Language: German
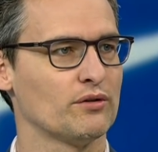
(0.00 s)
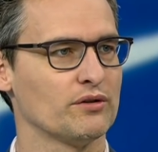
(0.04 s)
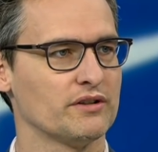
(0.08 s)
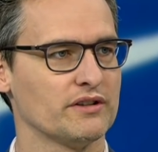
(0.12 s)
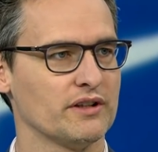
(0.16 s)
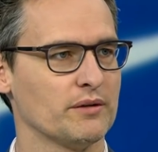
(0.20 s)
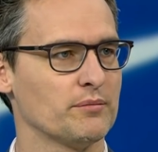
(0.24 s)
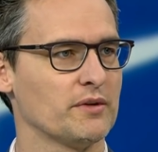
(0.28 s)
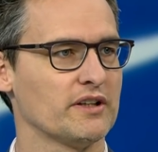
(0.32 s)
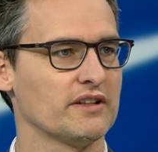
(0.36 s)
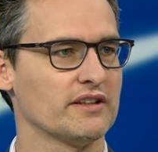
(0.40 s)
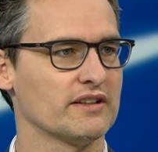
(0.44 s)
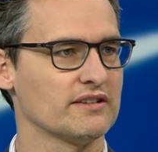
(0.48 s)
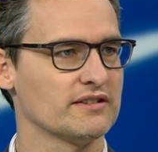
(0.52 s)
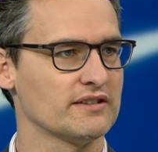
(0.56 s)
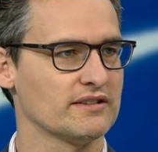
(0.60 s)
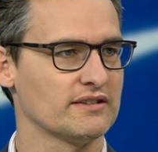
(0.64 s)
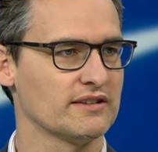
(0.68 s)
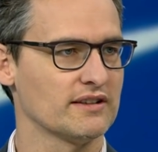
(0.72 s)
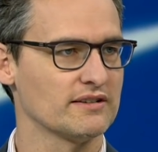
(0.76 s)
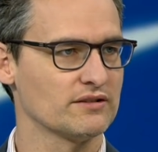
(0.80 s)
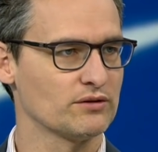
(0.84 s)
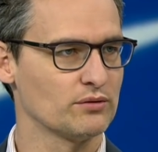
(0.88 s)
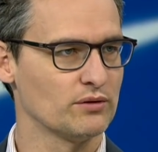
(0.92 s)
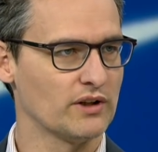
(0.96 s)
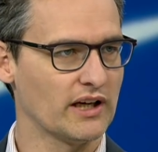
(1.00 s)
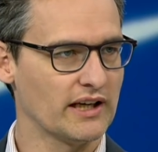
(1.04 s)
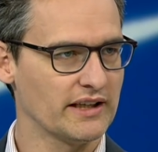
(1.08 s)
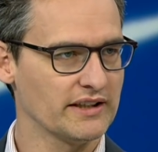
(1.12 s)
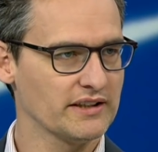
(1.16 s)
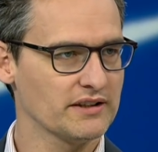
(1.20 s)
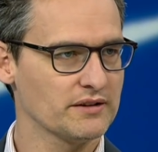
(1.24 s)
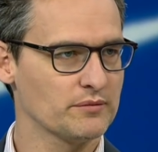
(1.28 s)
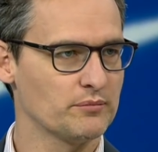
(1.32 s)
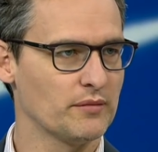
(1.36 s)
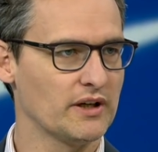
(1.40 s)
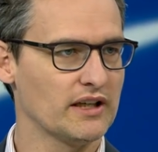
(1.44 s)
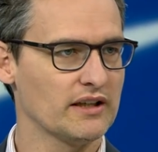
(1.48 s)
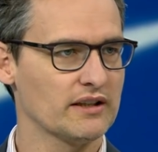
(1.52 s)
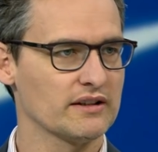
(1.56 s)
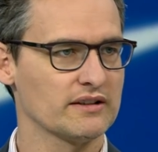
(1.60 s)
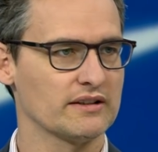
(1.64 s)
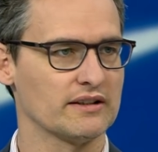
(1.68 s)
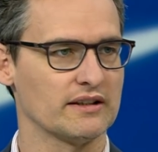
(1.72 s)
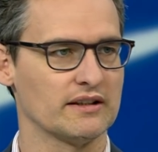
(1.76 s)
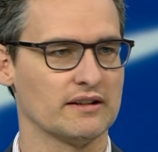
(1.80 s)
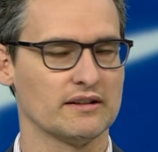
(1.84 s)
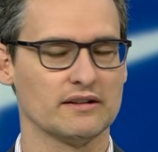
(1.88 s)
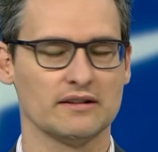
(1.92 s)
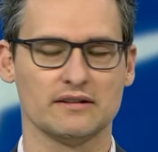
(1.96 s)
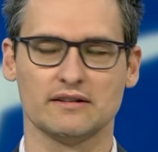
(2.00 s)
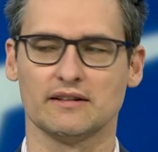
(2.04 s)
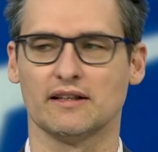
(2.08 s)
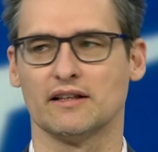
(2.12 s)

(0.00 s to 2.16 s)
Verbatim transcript: und jemand, der sich dazu leicht macht. Ja.